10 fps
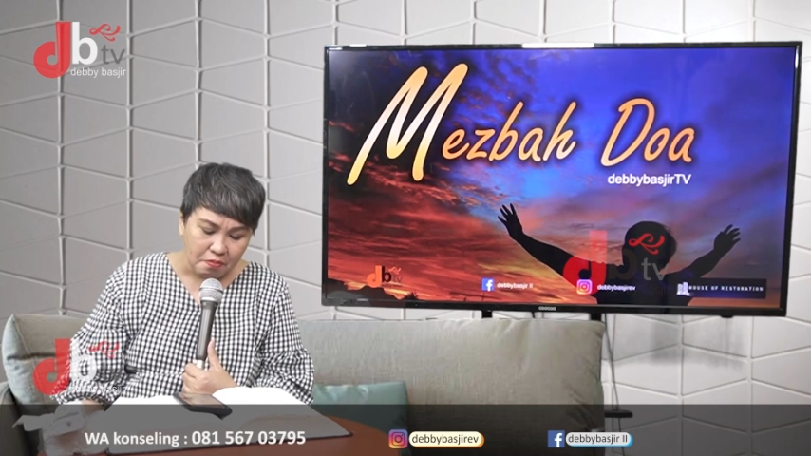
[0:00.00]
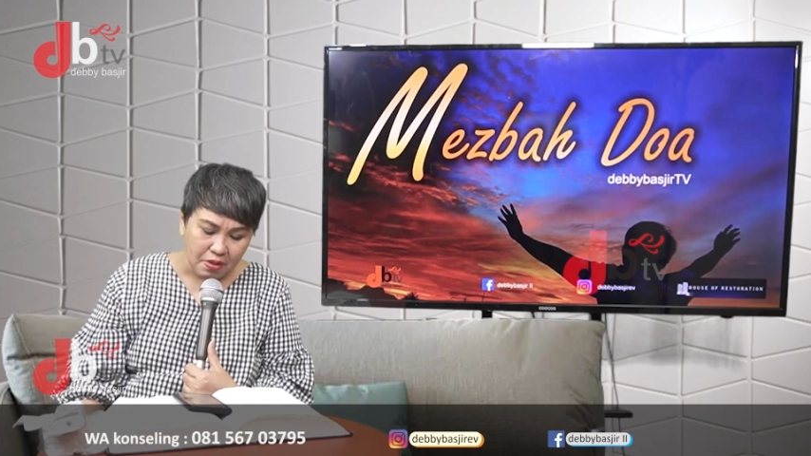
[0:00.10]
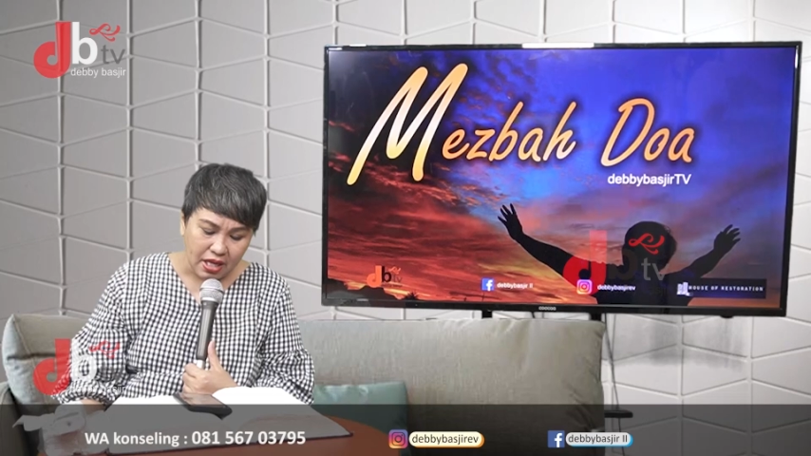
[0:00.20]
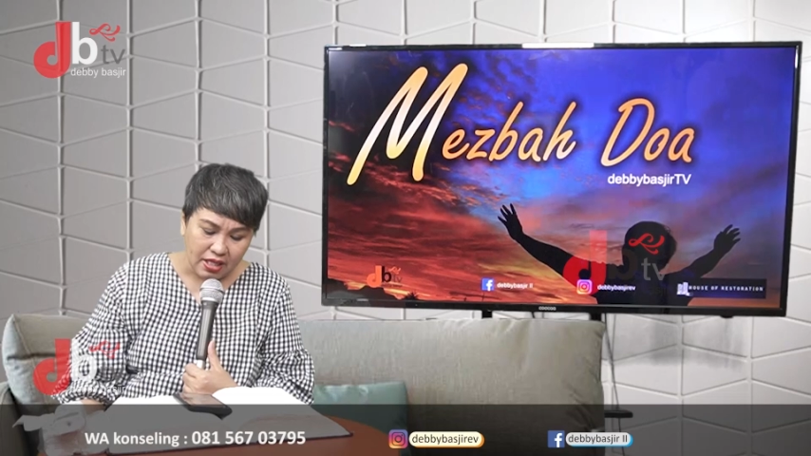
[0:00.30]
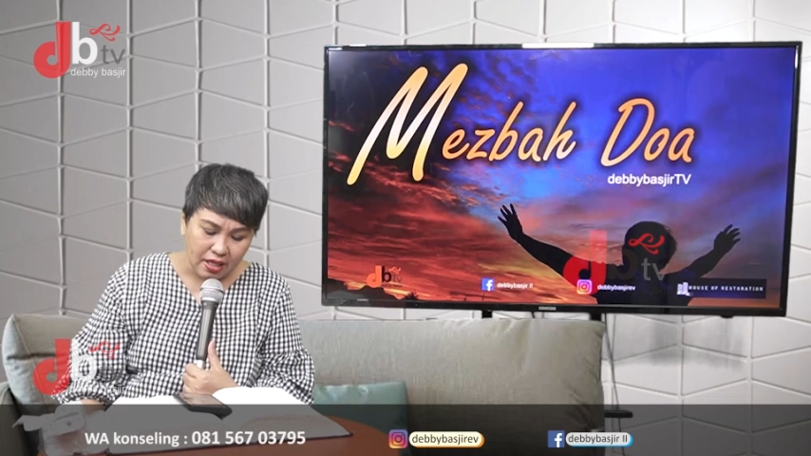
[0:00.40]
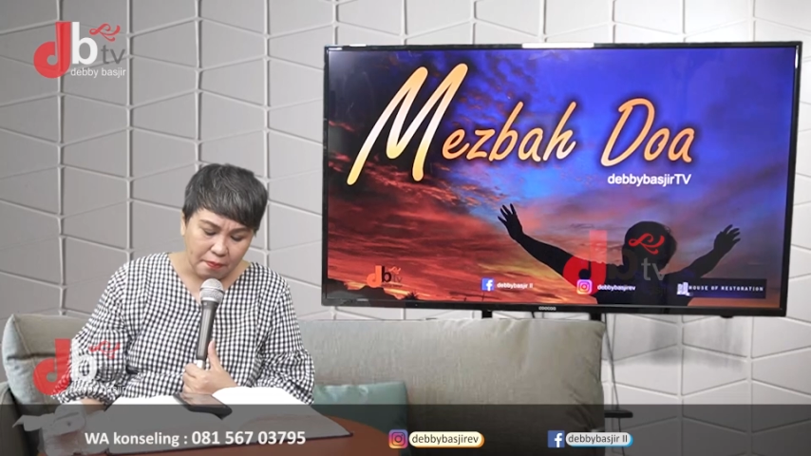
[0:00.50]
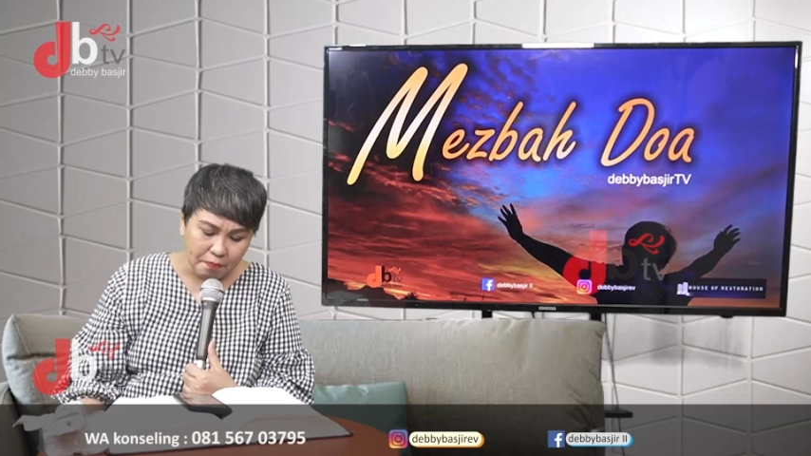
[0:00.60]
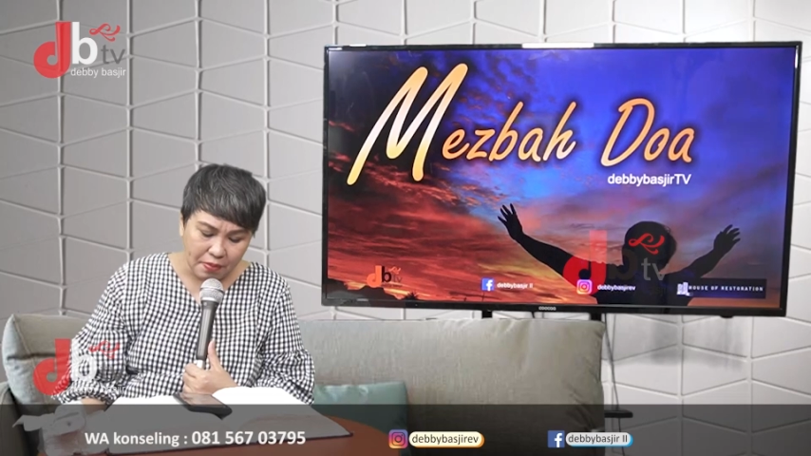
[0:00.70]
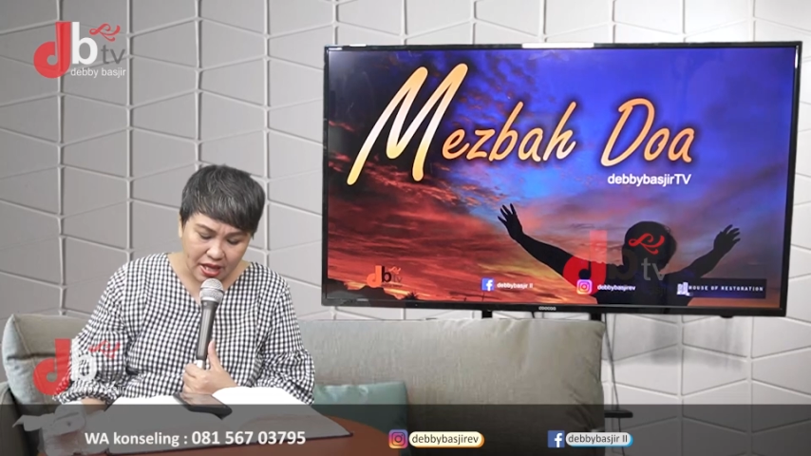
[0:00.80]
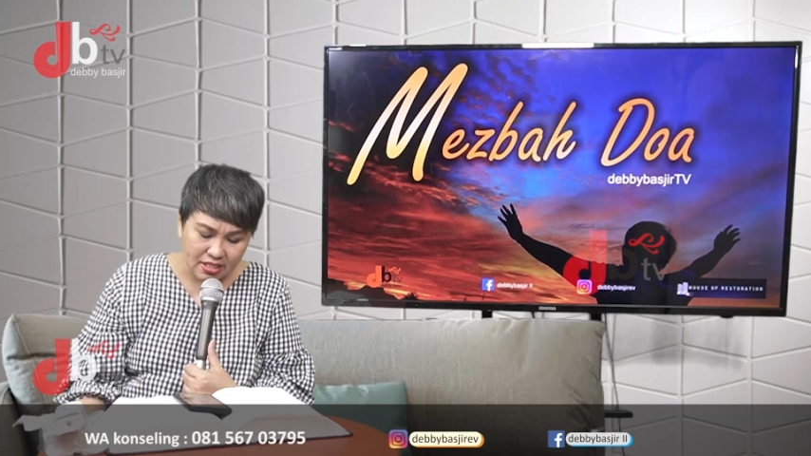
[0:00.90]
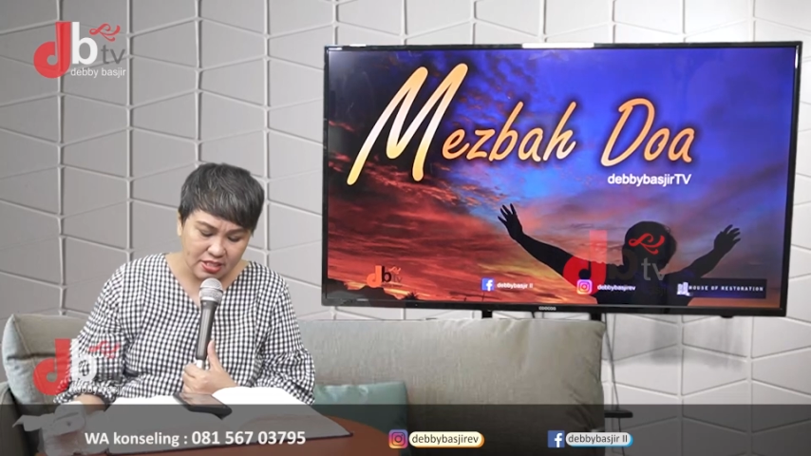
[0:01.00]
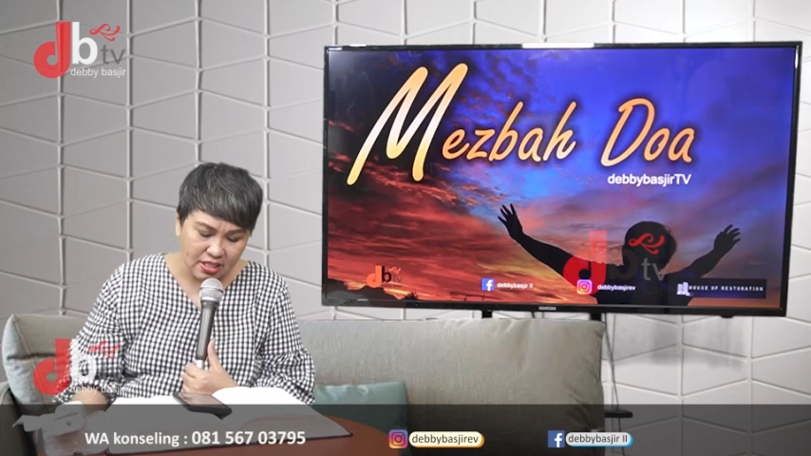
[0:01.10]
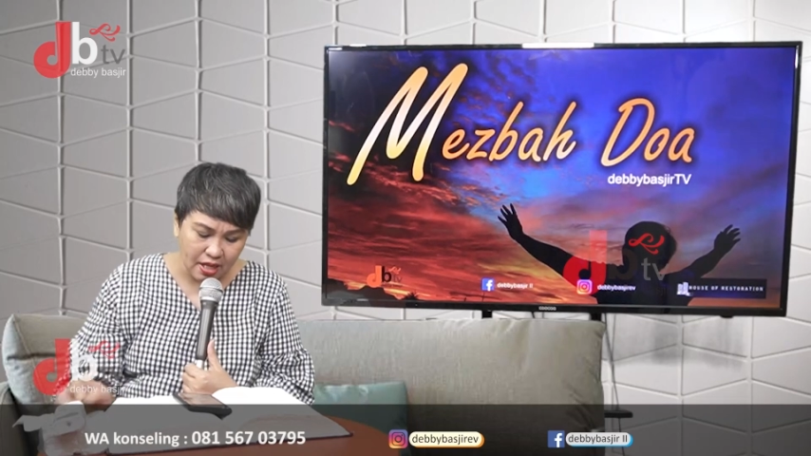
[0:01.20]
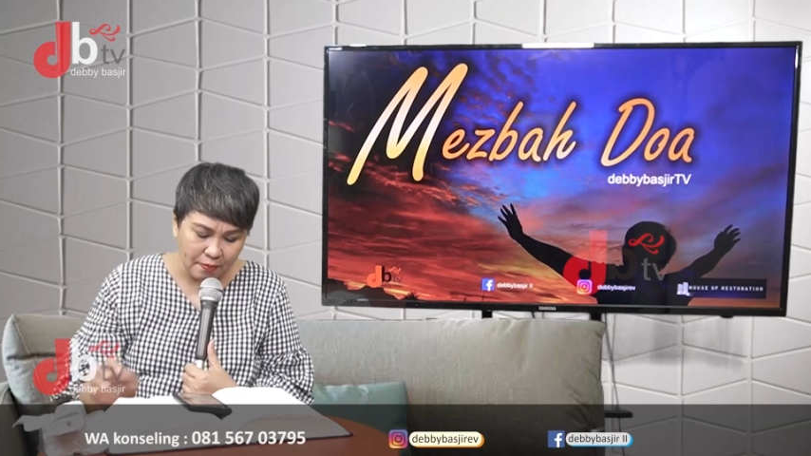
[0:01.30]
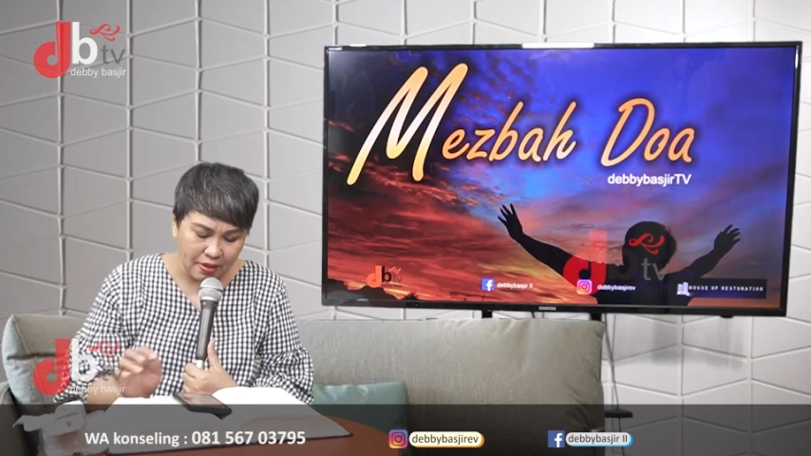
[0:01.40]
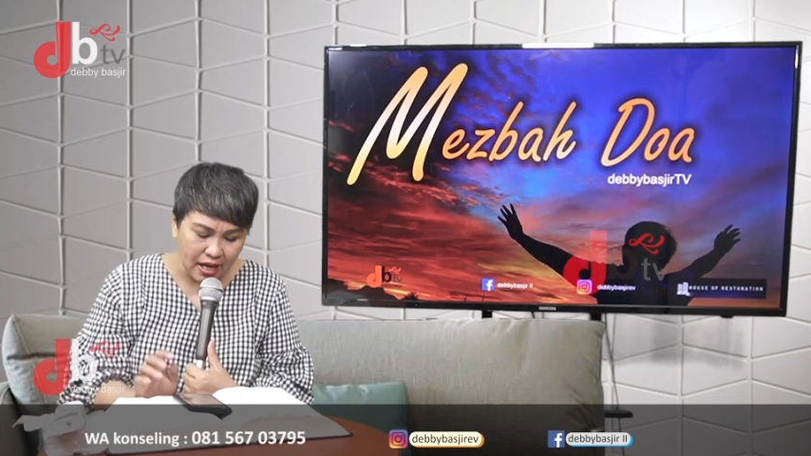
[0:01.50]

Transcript: bahkan pas enam